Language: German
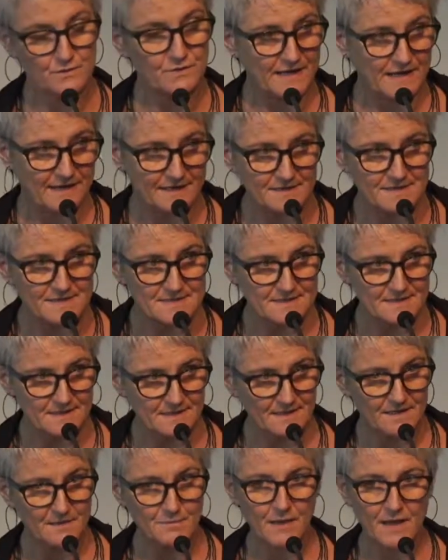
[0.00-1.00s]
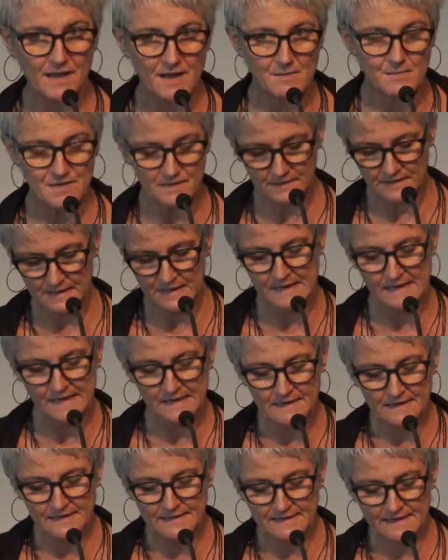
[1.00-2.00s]
Oder hätten Sie im Rahmen
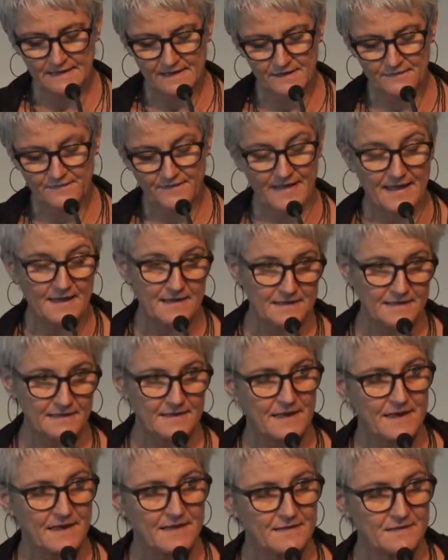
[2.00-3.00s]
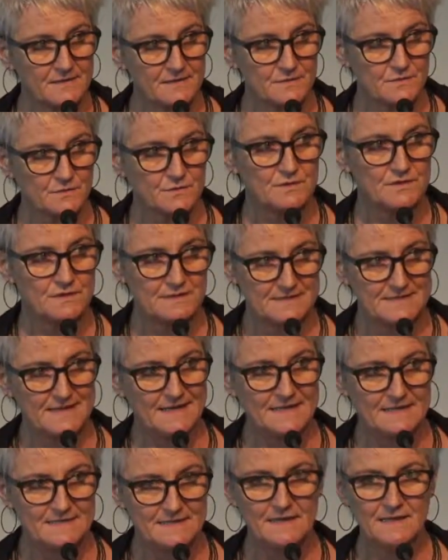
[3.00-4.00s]
der Feierlichkeiten zu den
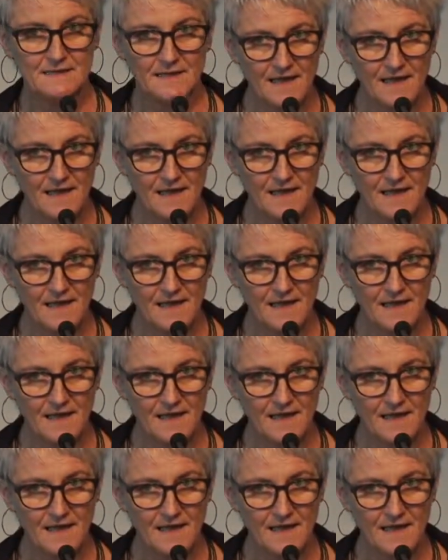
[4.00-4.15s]
60